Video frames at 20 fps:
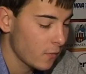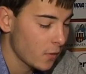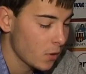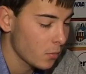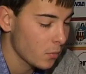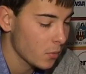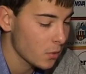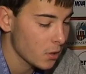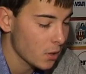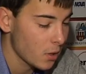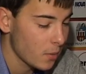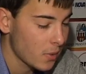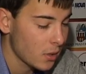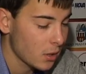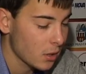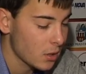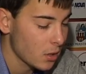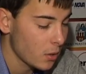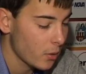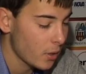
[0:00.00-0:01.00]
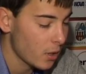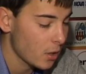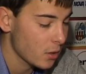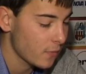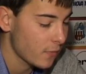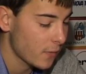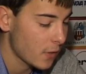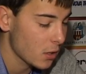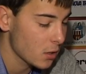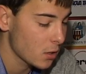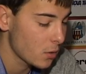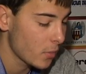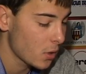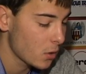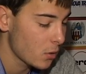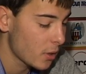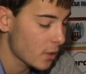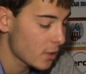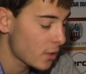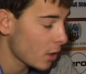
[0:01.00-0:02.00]
Wiadomo, że będę chciał jechać w każdym
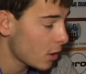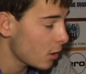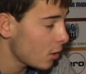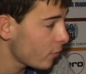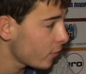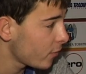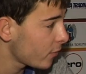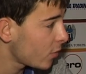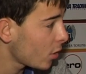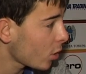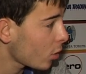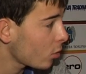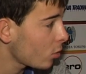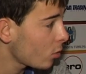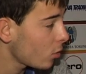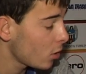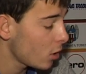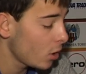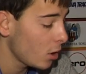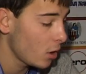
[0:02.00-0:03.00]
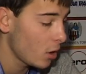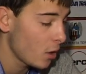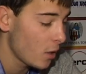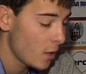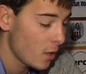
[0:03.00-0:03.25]
meczu ekstraligowym w turnieju i